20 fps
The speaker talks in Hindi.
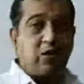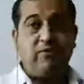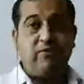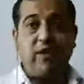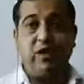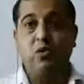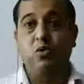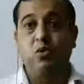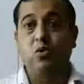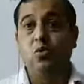
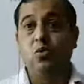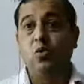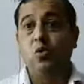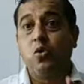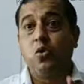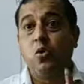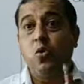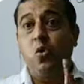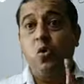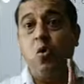वैल्यू
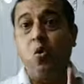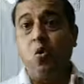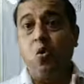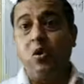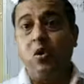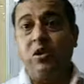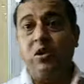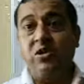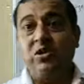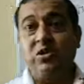
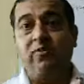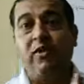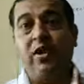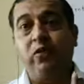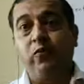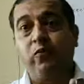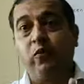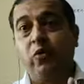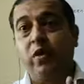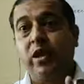ओरिजिनल वैल्यू
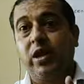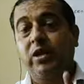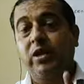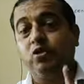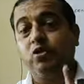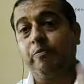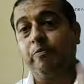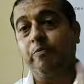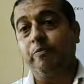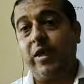वो रहेगी जो
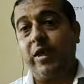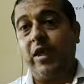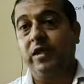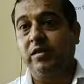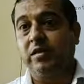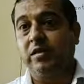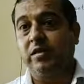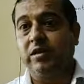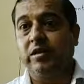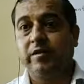पहले
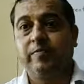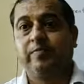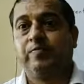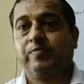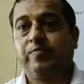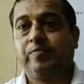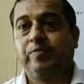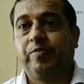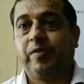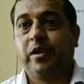थी
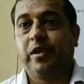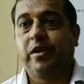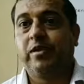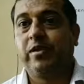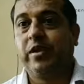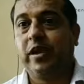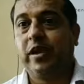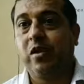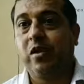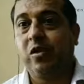
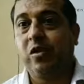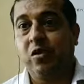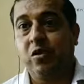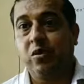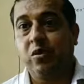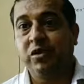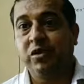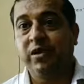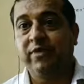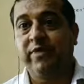ठीक है और
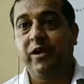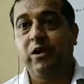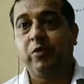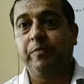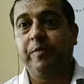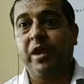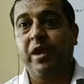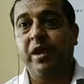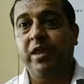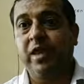ओरिजिनल वैल्यू
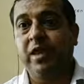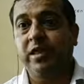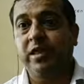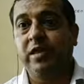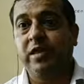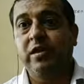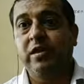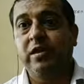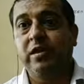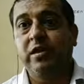पहले क्या थी
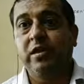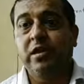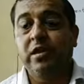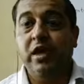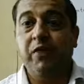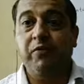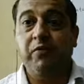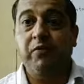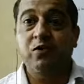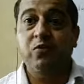
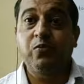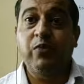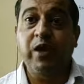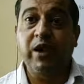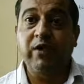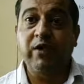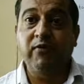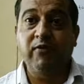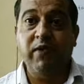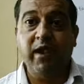इट वॉज
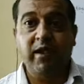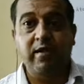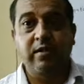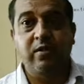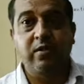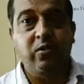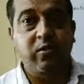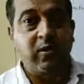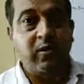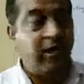फाइव लैख ओके